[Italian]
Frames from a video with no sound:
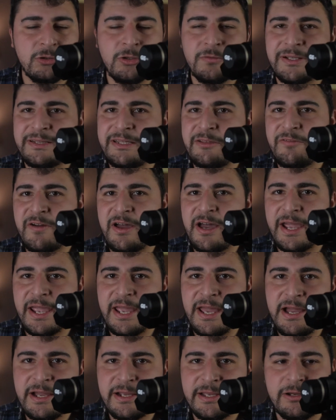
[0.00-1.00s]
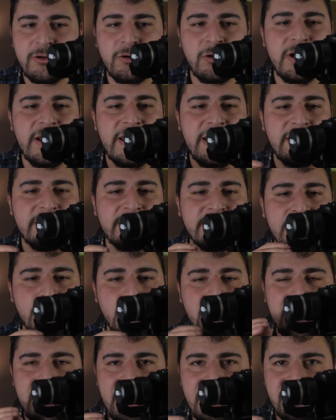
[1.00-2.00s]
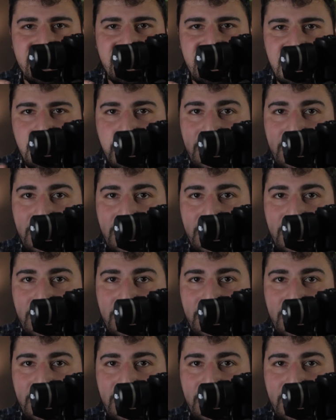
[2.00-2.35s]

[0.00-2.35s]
dovete fare anche con le altre due assi.